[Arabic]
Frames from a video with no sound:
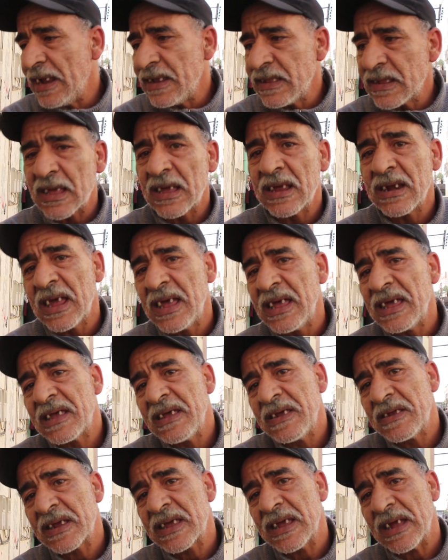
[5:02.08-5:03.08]
عندك هنايا
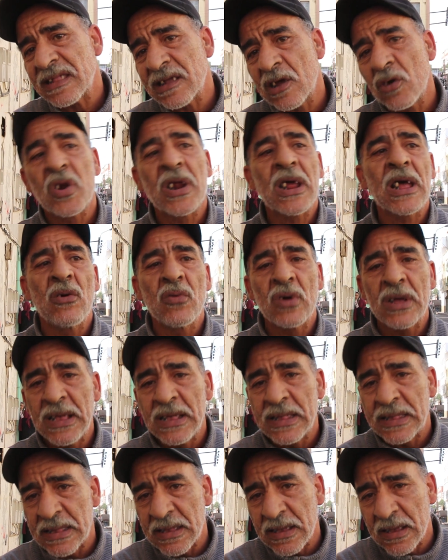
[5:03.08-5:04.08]
كيجي كيعطيك ورقه
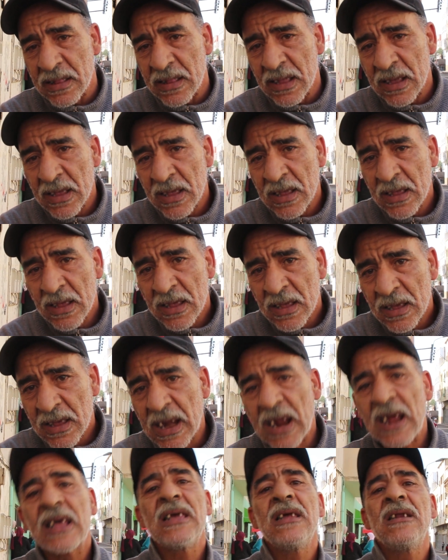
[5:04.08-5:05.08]
وكيزيد
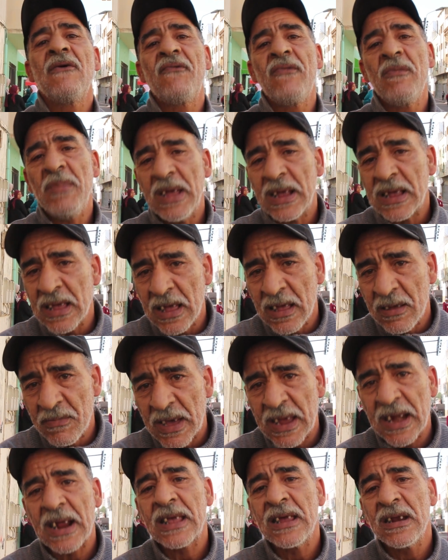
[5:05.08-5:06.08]
راه كاينه في
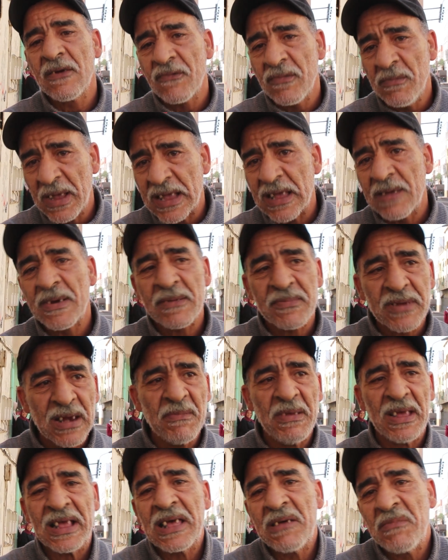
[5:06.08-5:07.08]
المحكمه راه كاينه في المحكمه كتمشي
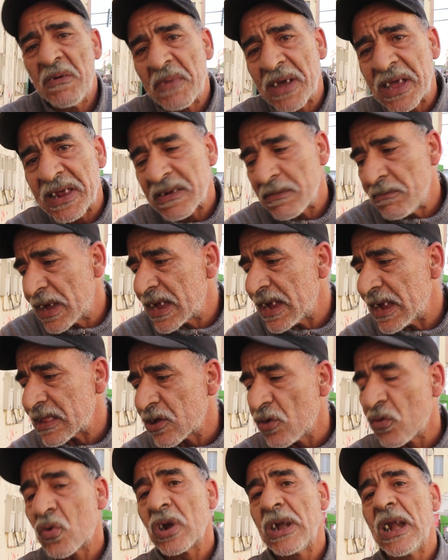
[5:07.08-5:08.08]
المحكمه ما
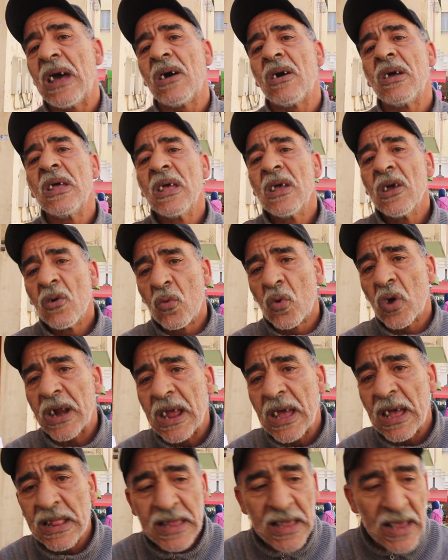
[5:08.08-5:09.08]
كيعطيوك لا
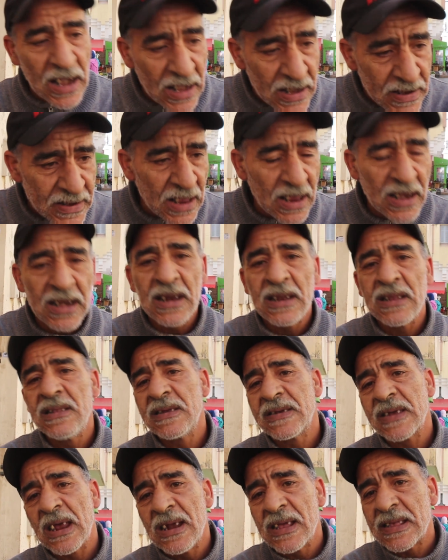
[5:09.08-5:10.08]
ورقه ديال
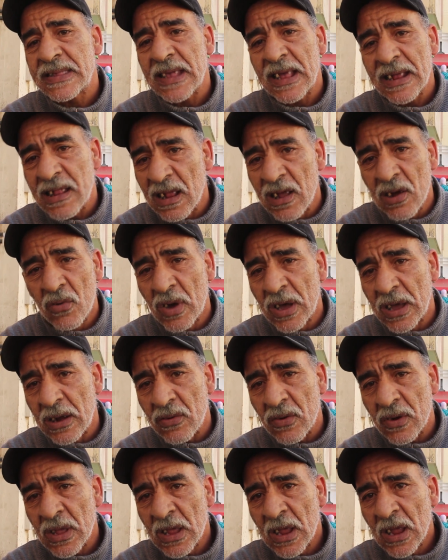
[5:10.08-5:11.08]
الجلسات لا والو
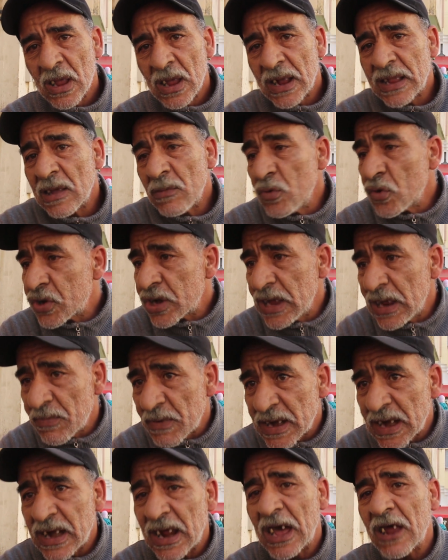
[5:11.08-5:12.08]
هذا مشكل
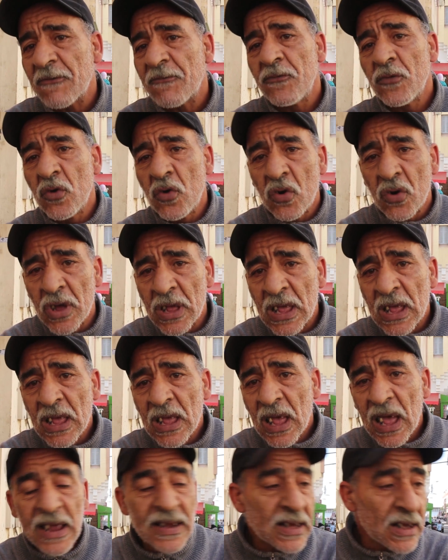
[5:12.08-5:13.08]
بغينا نعرفوه
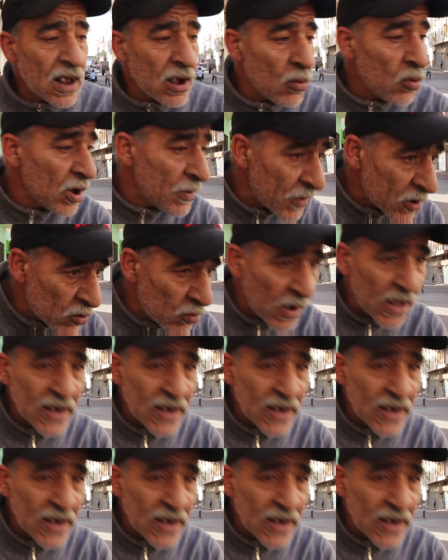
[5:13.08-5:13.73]
اشنا هو يباركوا